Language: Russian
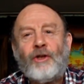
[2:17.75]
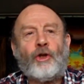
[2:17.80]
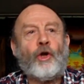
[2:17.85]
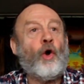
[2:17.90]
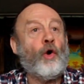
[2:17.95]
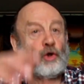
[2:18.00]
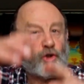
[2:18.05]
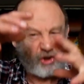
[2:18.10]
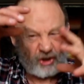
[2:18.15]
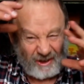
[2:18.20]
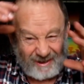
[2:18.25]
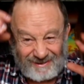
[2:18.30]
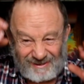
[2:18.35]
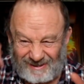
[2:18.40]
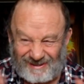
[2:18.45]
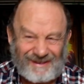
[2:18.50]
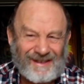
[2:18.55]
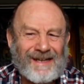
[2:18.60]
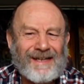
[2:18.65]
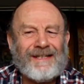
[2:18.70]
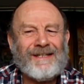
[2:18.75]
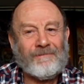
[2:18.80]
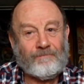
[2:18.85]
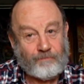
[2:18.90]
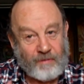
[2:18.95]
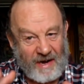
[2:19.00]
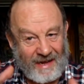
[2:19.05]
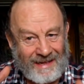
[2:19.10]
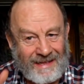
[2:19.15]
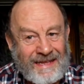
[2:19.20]
Тут же дзынь,
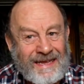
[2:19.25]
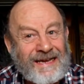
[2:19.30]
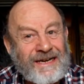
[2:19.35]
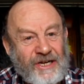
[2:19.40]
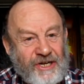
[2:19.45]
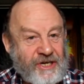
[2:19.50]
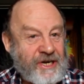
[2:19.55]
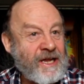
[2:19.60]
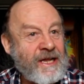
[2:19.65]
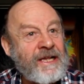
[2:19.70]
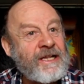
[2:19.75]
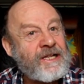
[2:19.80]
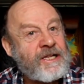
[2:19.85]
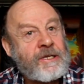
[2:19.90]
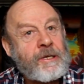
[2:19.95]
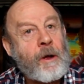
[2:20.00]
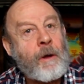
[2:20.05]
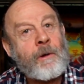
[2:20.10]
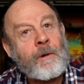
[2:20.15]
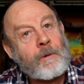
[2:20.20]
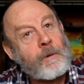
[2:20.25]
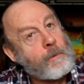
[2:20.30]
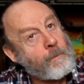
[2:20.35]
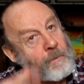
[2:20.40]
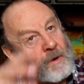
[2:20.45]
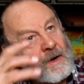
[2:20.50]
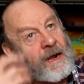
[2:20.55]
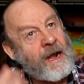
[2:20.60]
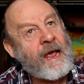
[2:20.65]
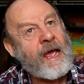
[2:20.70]
положи сто
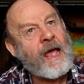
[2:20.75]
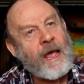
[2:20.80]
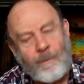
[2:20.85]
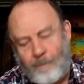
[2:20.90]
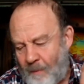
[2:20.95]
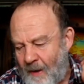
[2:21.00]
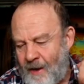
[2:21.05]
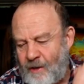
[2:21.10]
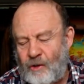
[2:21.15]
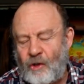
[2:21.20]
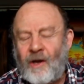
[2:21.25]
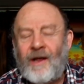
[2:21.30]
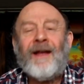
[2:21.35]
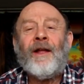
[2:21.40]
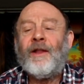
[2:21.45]
рублей, пойди.